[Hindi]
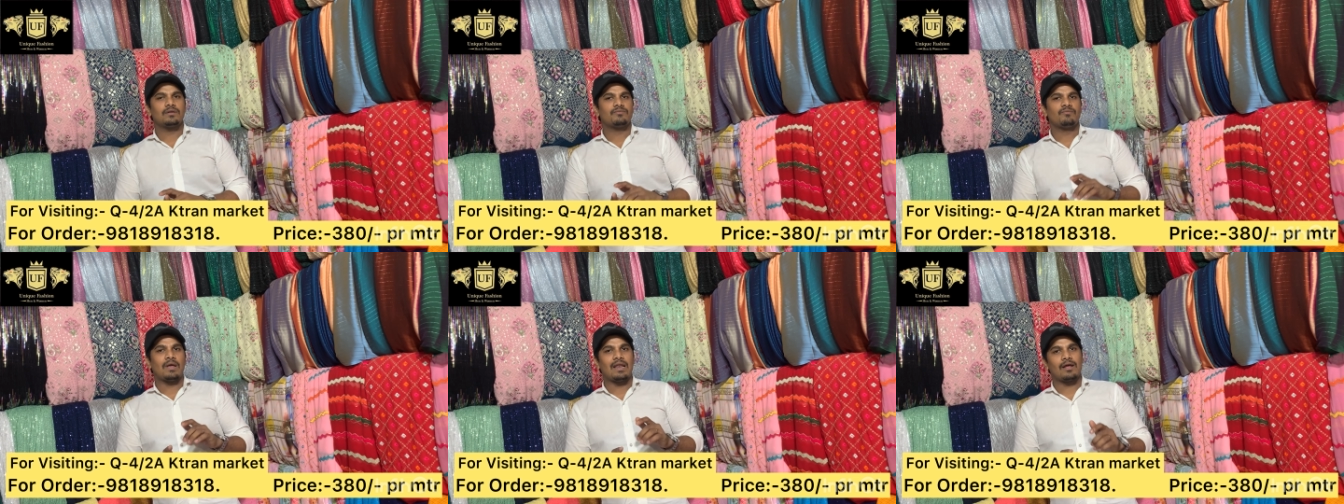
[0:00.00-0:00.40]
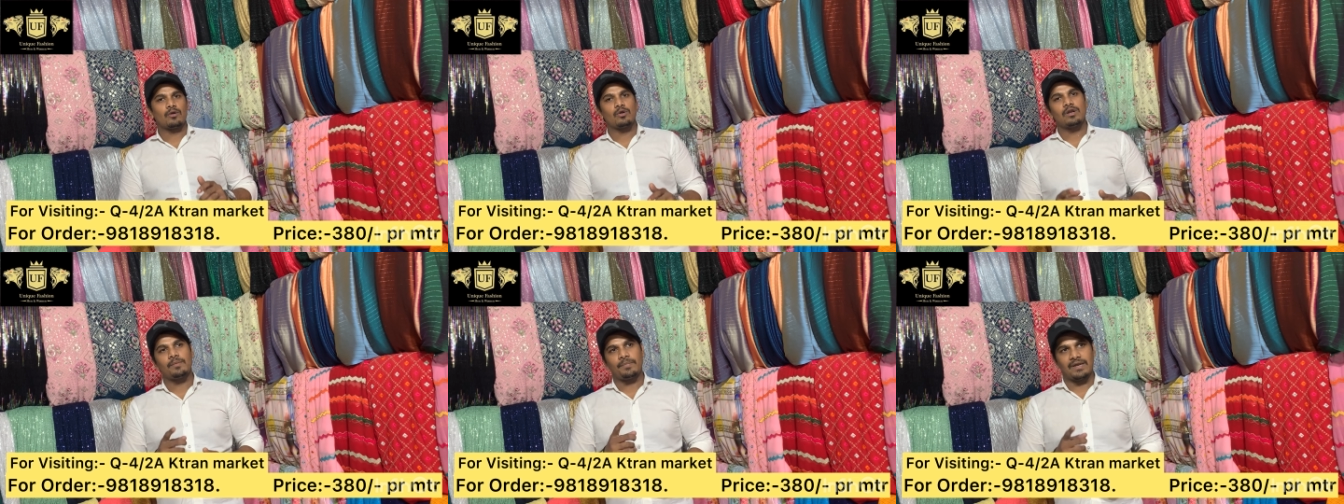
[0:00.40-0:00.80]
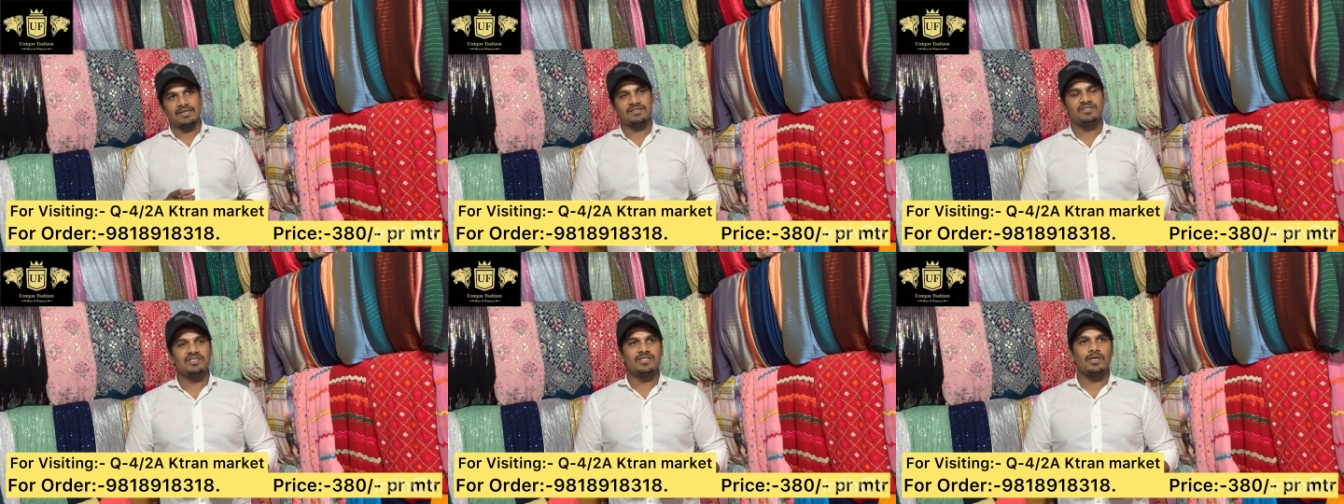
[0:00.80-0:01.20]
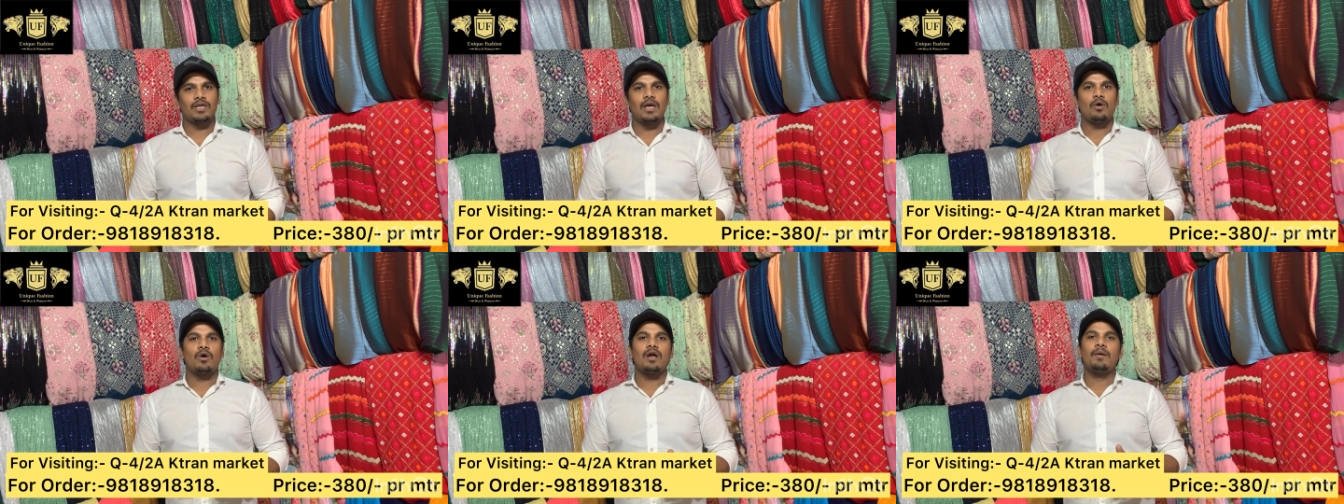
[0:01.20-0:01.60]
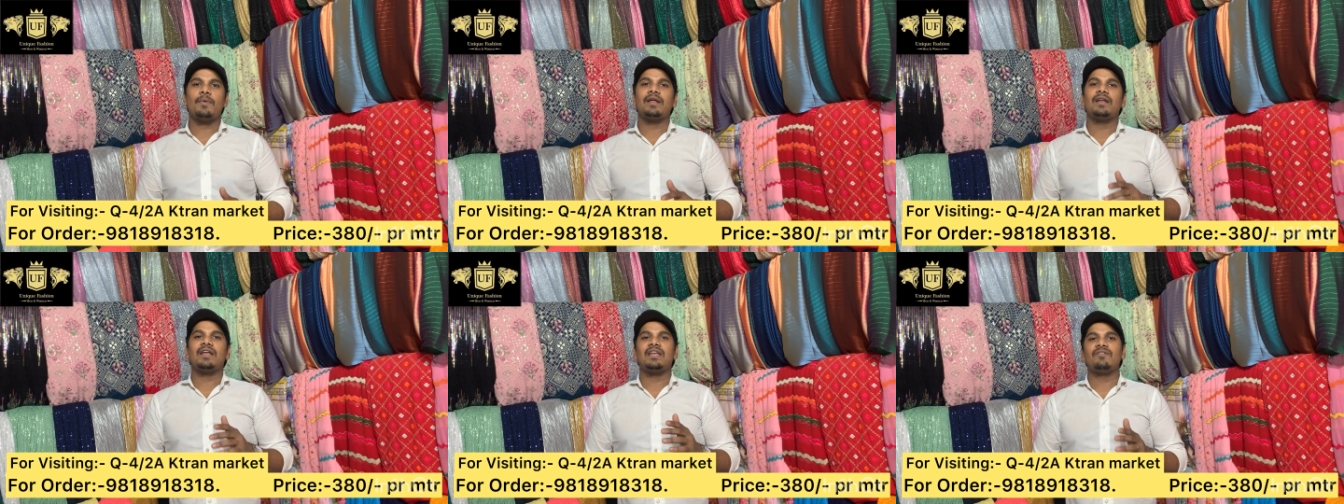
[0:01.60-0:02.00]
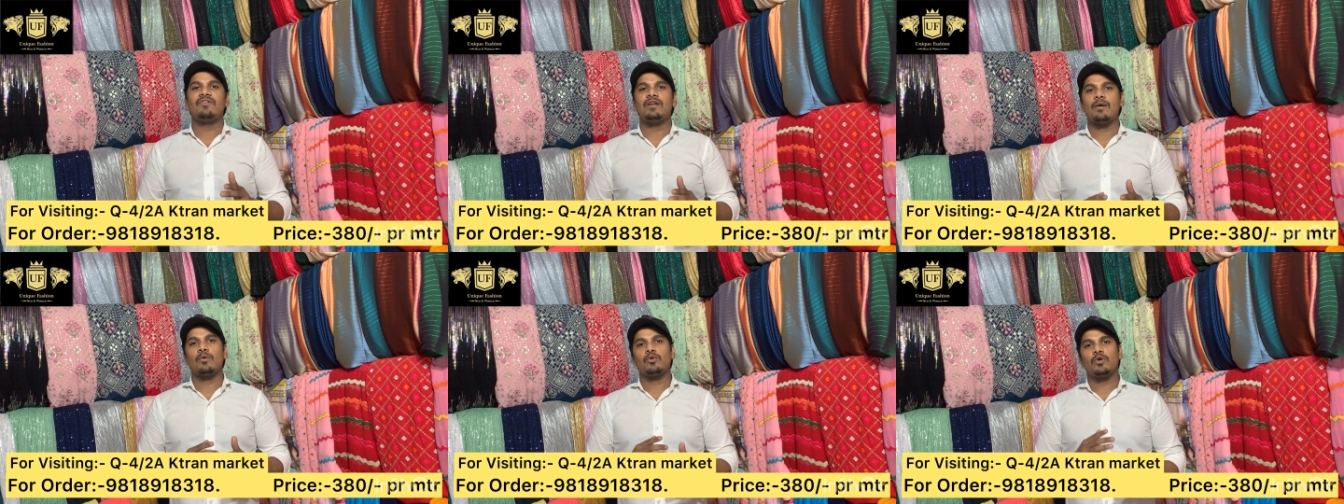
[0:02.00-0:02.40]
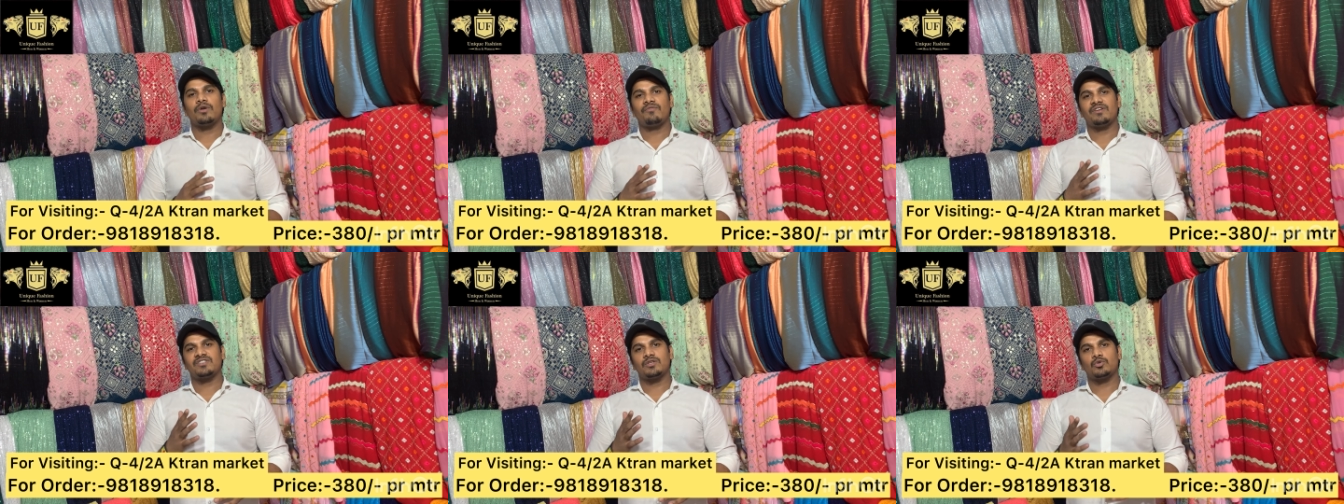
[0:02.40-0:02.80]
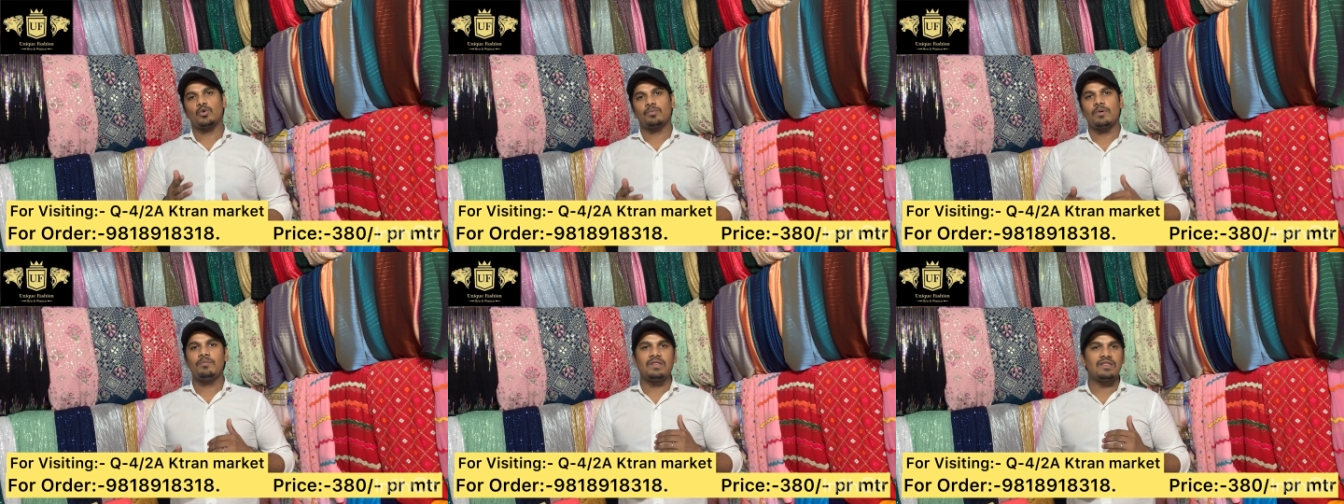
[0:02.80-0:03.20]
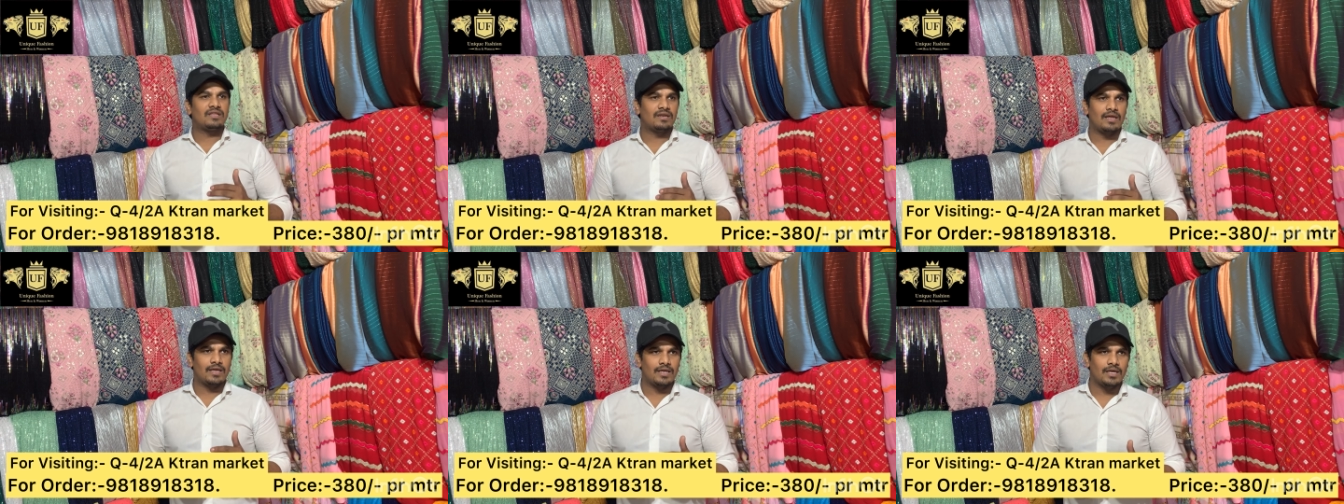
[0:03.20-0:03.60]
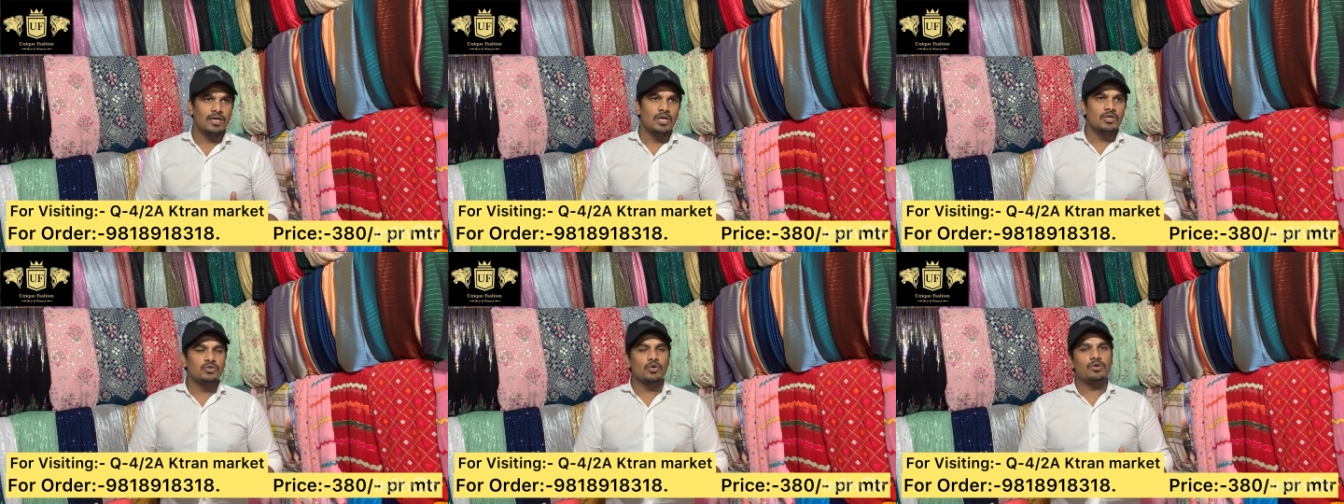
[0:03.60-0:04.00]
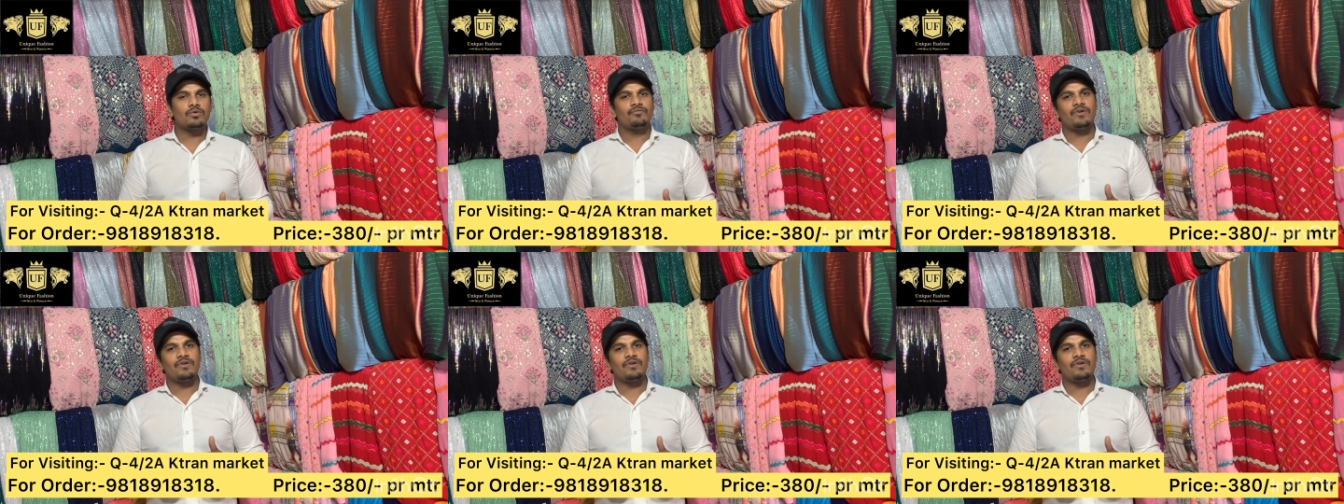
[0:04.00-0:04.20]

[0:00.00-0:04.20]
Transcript: बेलाइकन का प्रेस जिससे क्या होगा हमारी नई नई वीडियो नोट नोटिफिकेशन के तौर पर मिलती रहेगी सो so,